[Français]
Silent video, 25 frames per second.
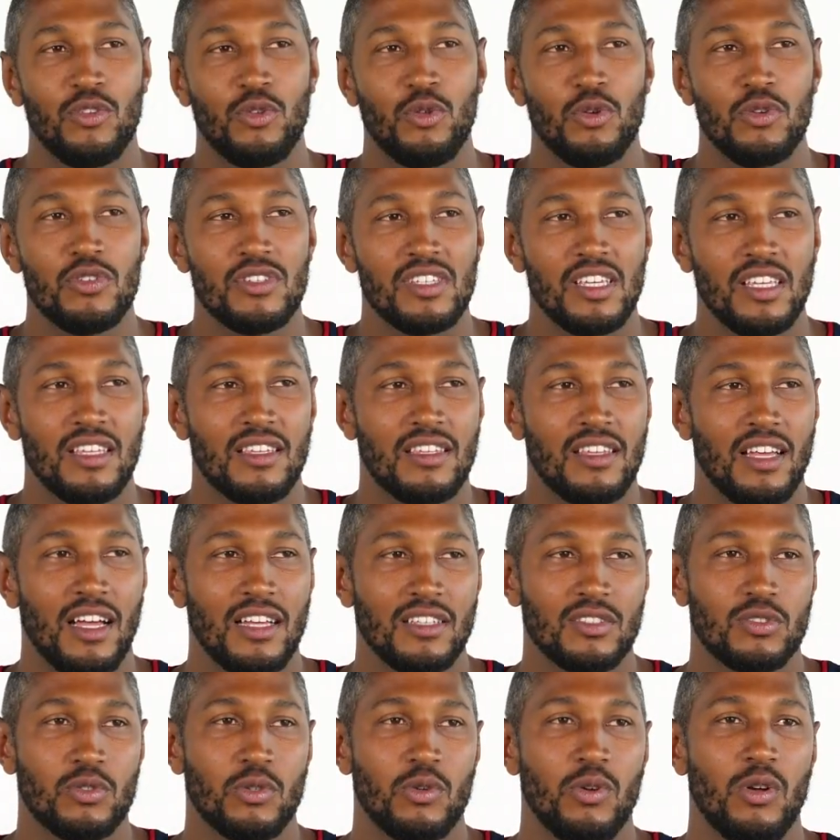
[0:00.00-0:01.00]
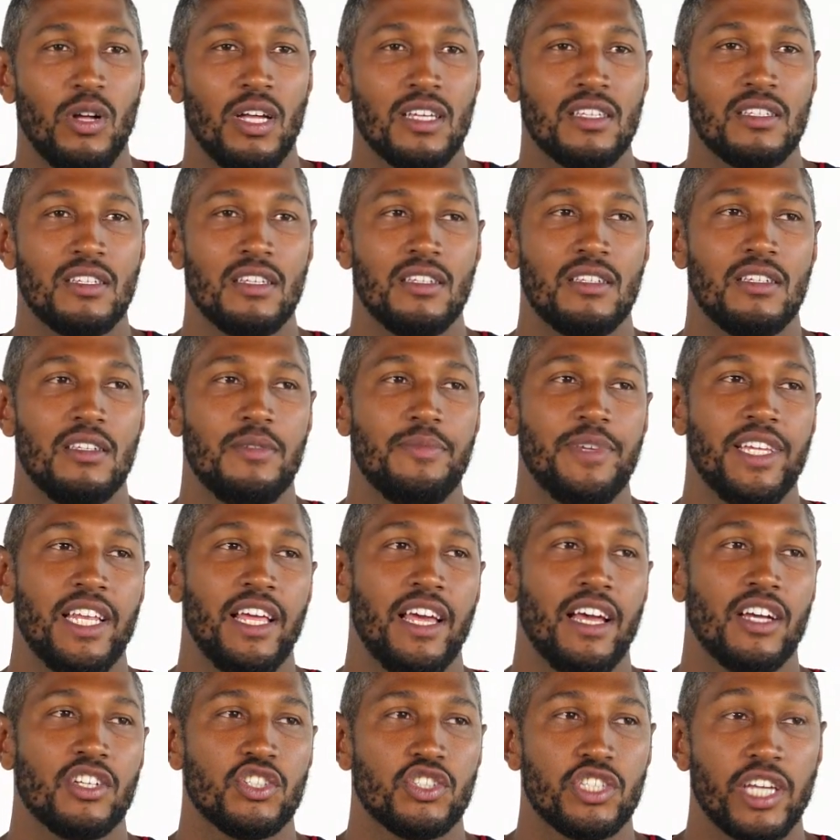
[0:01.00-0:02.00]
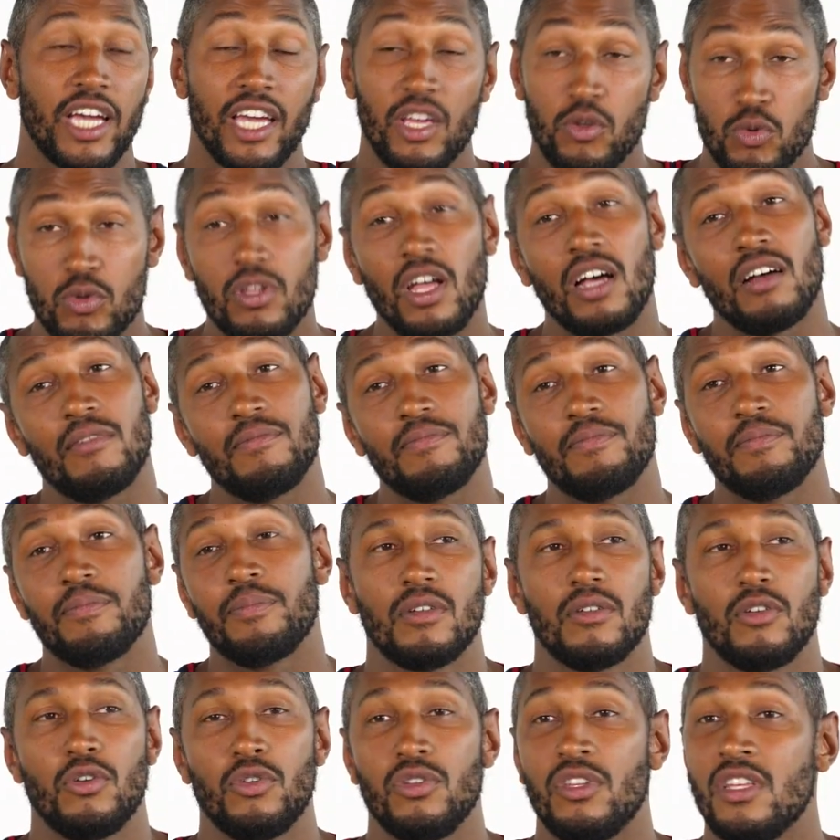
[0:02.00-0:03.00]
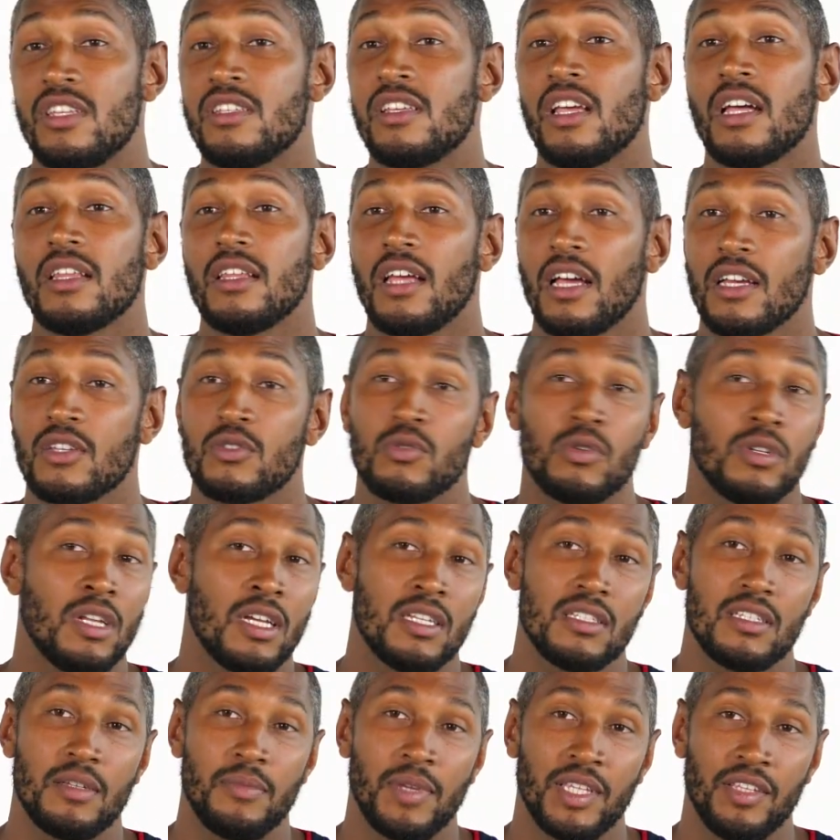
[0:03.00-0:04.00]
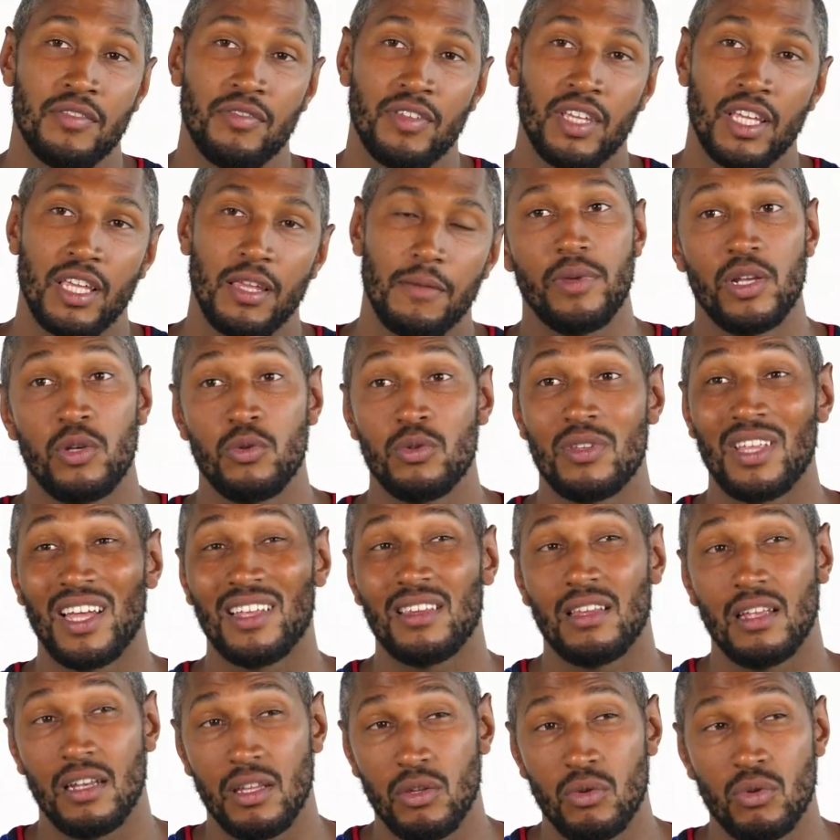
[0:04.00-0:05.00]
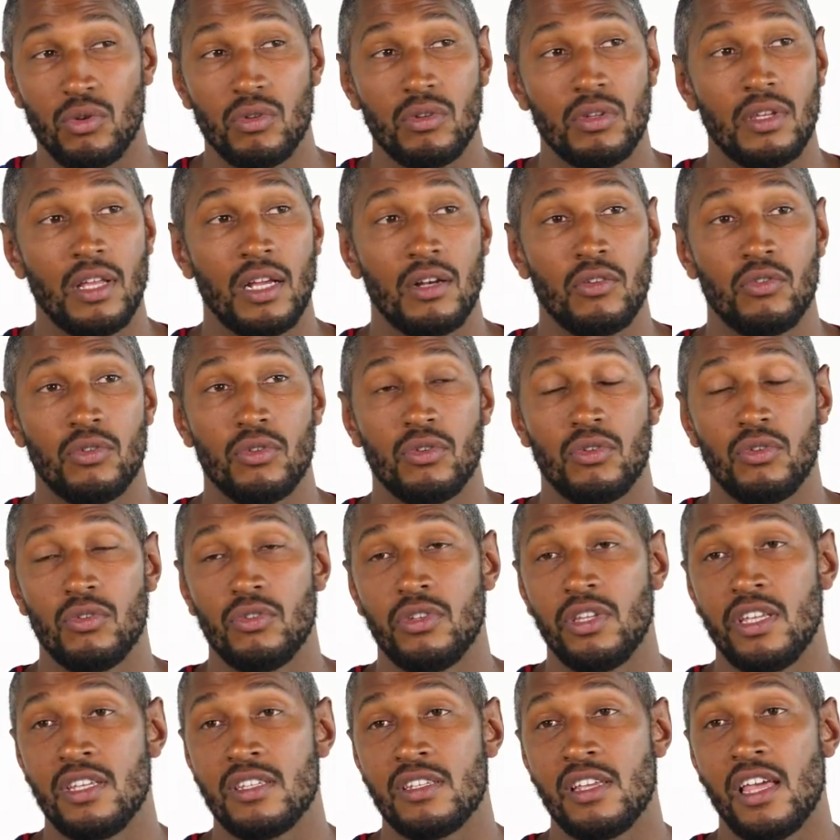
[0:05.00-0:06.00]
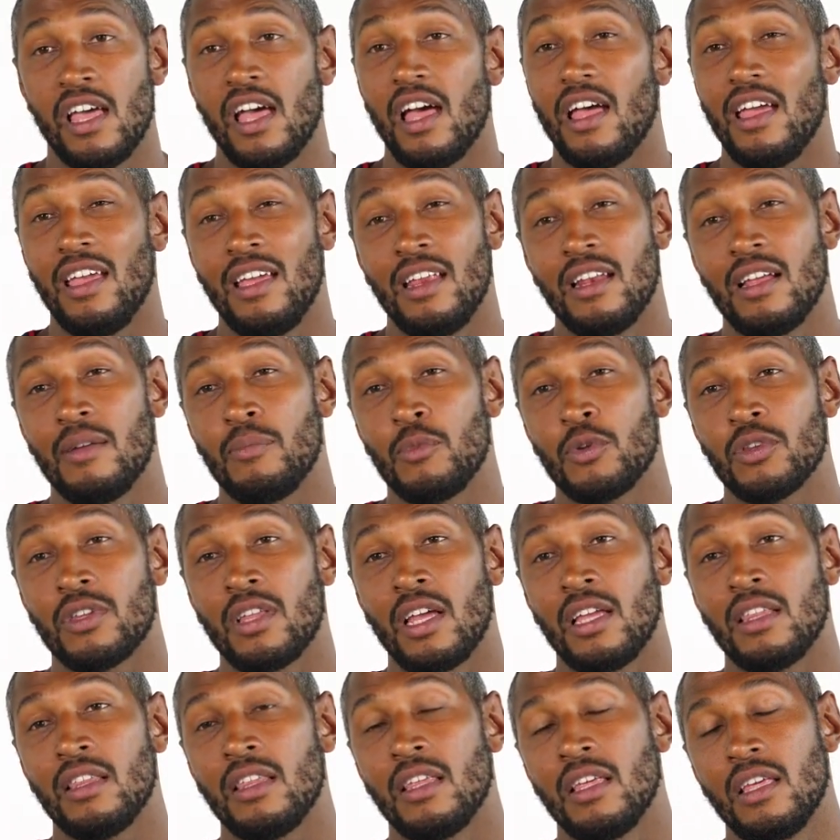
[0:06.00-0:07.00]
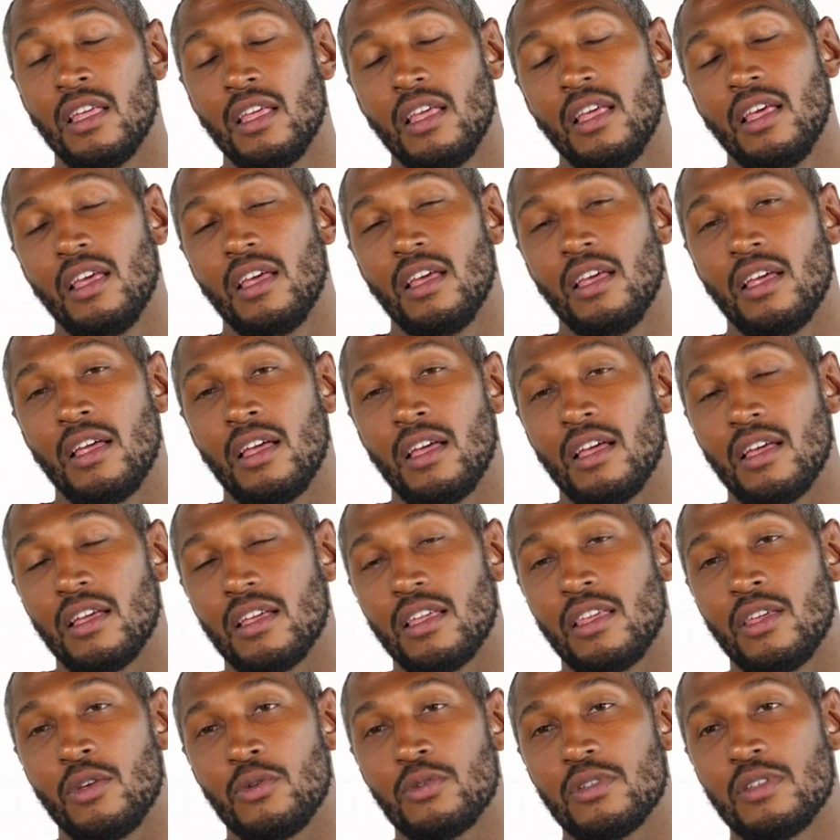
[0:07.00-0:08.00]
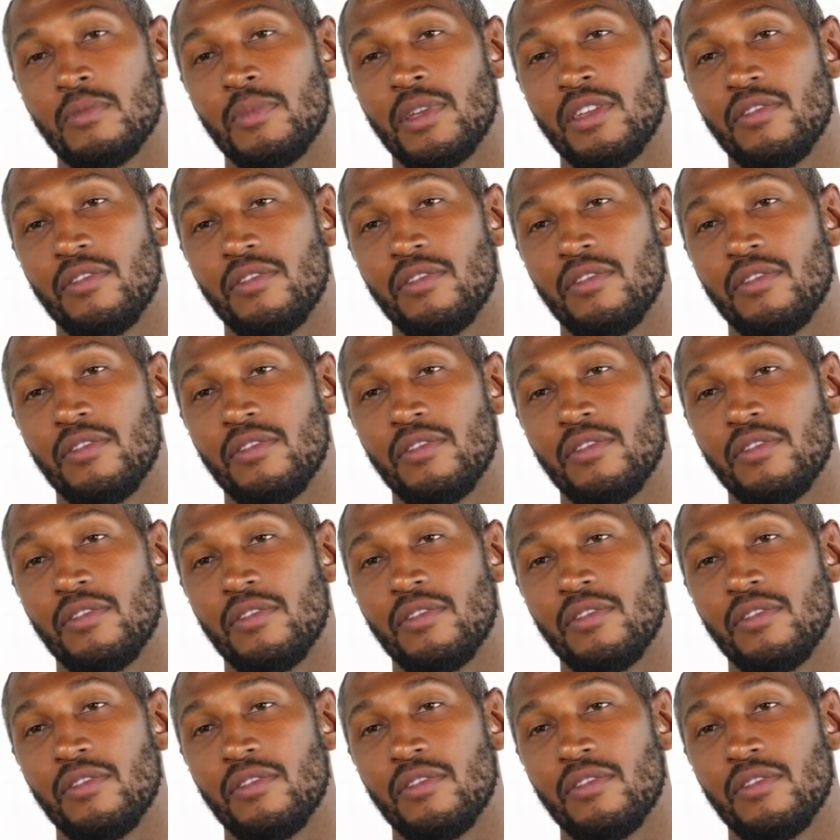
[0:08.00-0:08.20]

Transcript: deux États sont assez similaires, je dirais Utah. Le désert d'Arizona, c'est magnifique, mais l'Utah, t'as les deux. T'as le, le, désert et la montagne, euh, qui est aussi